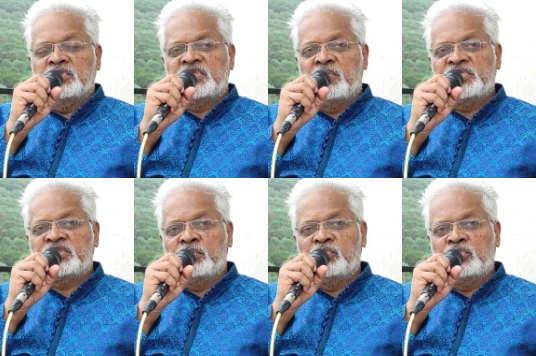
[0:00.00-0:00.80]

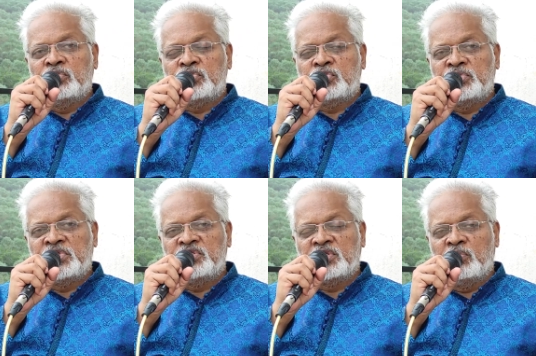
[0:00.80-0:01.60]
సమస్తమును
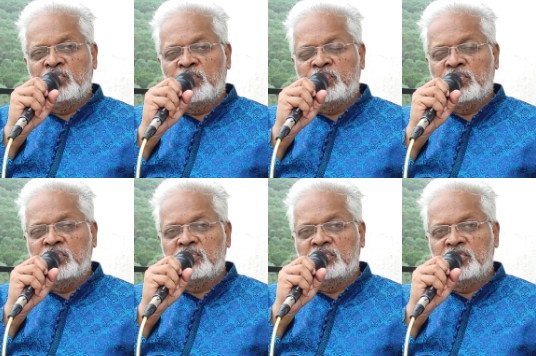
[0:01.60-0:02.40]
సృజించక మునుపు
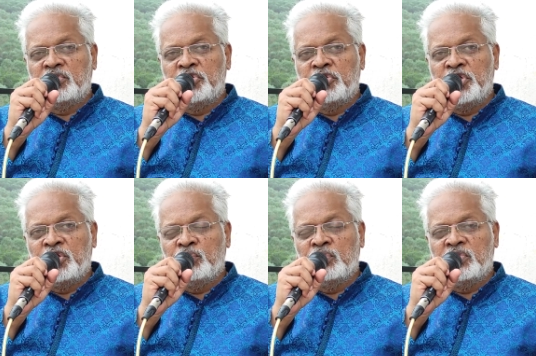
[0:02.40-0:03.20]

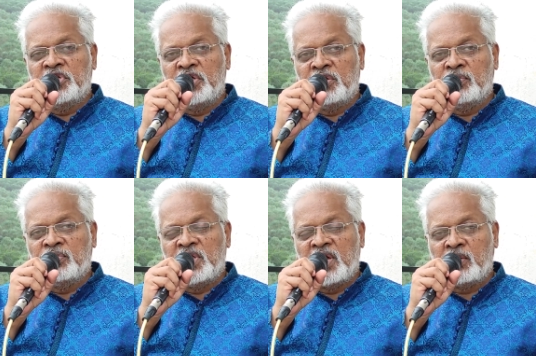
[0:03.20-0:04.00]
నీవు నేను
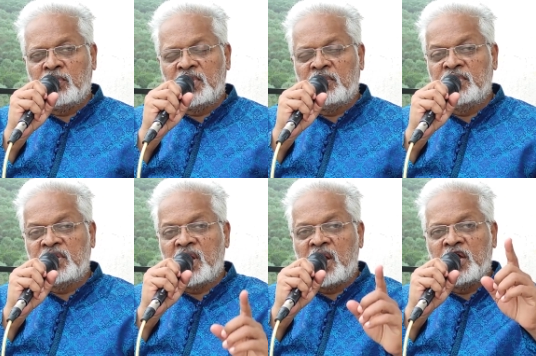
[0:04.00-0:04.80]

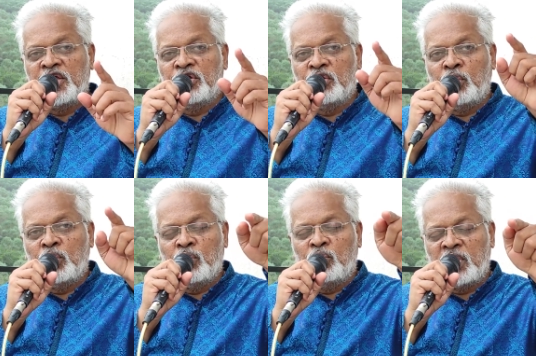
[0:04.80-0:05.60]
అంటే
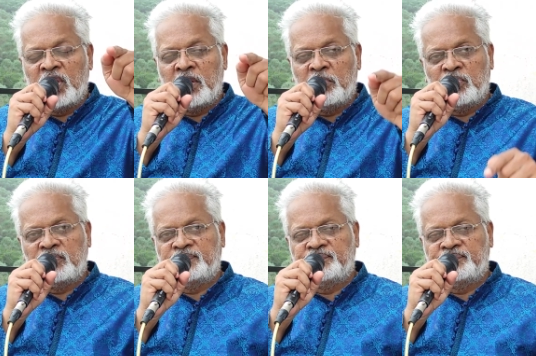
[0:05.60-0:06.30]
ఆయనలో ఉన్నాము